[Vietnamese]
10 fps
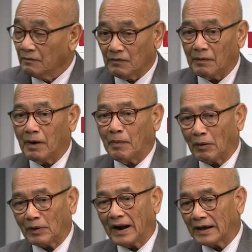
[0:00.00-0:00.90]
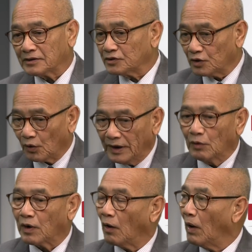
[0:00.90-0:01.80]
và bà bảo là tôi
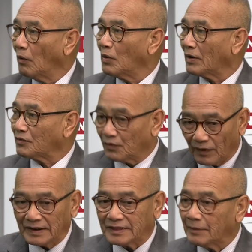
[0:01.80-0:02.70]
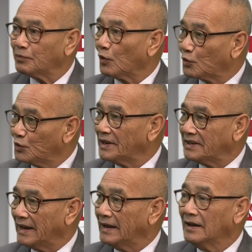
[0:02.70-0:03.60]
yêu cầu ông là vẫn tiếp tục duy
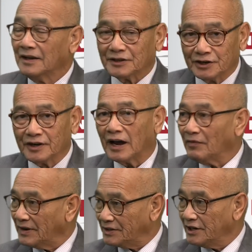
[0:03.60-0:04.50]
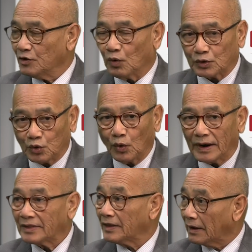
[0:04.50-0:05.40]
trì dưới cái vị trí của tôi
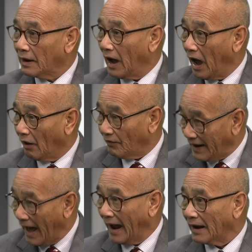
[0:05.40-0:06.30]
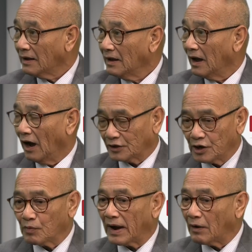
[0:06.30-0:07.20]
đã từng ở với đảng ừ. ở
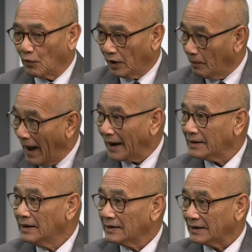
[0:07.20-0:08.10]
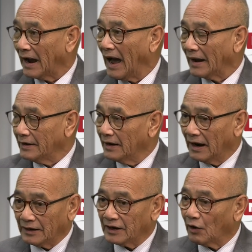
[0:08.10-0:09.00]
trong các ủy ban chẳng hạn như
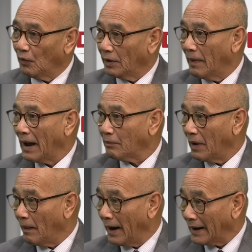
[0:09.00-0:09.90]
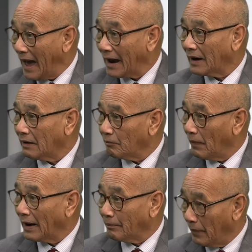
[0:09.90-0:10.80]
là những cái ủy ban mà bà đang
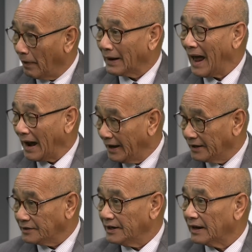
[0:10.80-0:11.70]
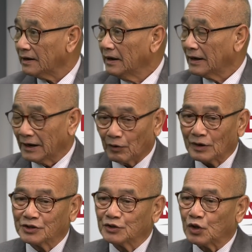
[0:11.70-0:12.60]
bà mà đang hiện diện điều đó
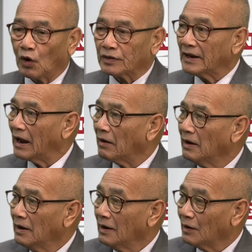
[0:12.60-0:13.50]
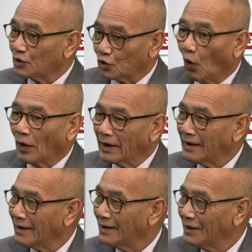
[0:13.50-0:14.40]
chứng tỏ tức là tôi
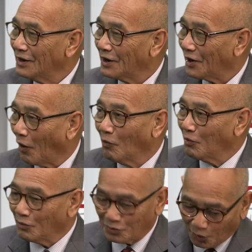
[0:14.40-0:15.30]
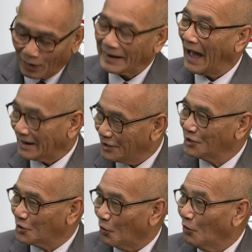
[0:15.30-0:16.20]
không thuộc đảng dân
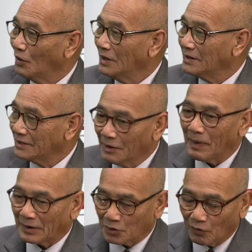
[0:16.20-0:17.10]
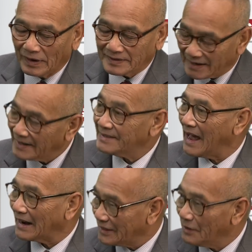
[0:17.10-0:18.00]
chủ nhưng mà tôi vẫn sẵn
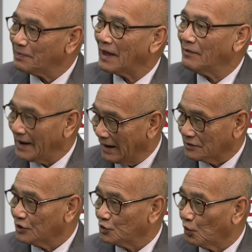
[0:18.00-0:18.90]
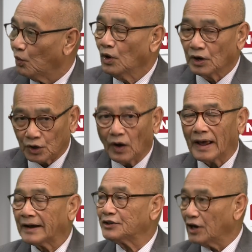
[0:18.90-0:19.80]
sàng tiếp tay với đảng dân chủ đó là
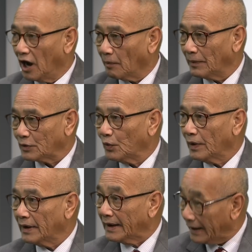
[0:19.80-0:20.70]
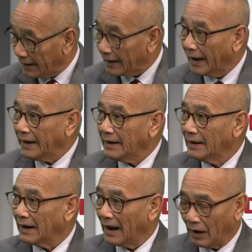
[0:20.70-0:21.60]
cái trường hợp mà tôi nghĩ
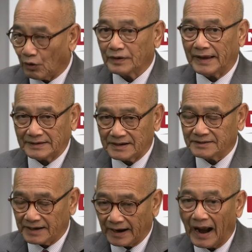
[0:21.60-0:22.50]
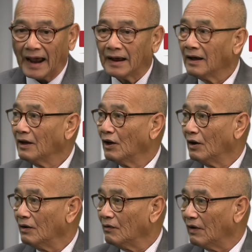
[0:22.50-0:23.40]
là có thể sẽ xảy ra tôi không sinh
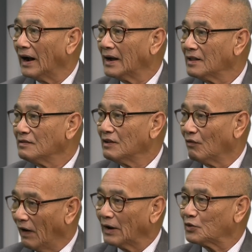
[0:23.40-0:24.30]
hoạt với đảng vâng. dân chủ vâng.